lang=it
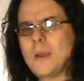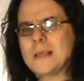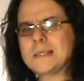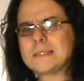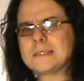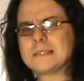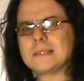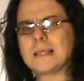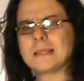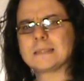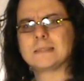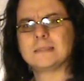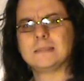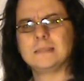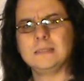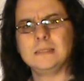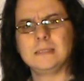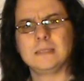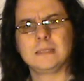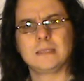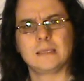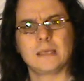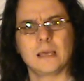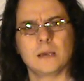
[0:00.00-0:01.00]
Questa
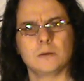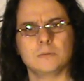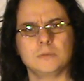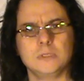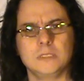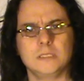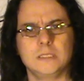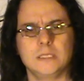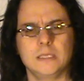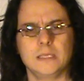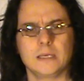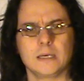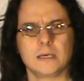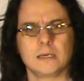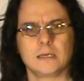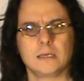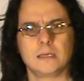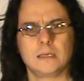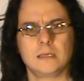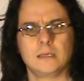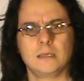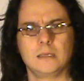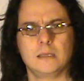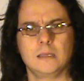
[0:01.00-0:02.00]
sì che è un'idea.
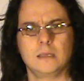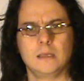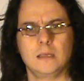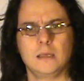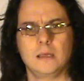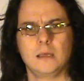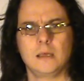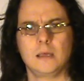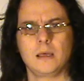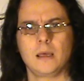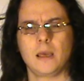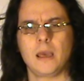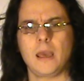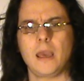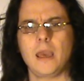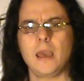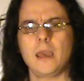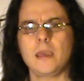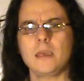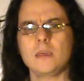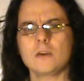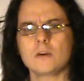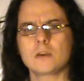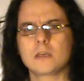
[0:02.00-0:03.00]

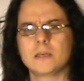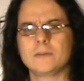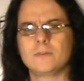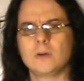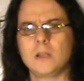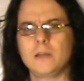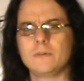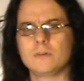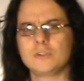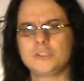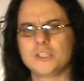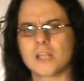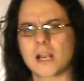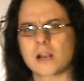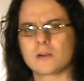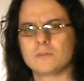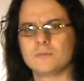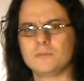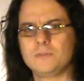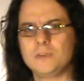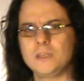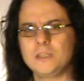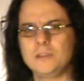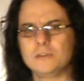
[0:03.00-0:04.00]
E io che volevo girare
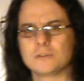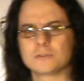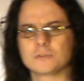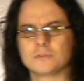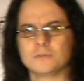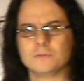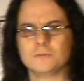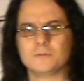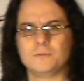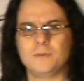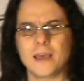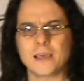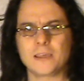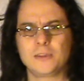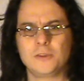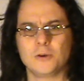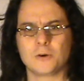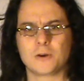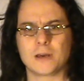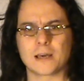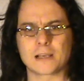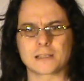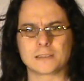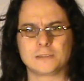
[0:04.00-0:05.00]
un video su un
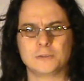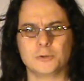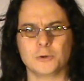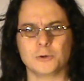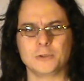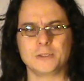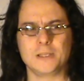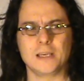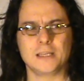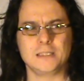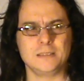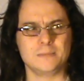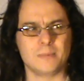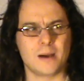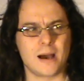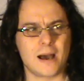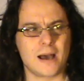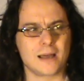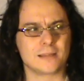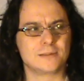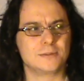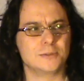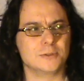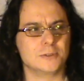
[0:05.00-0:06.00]
vecchio cartone
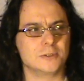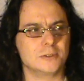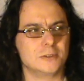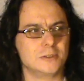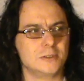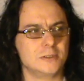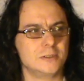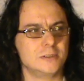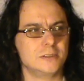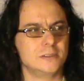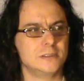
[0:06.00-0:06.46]
animato.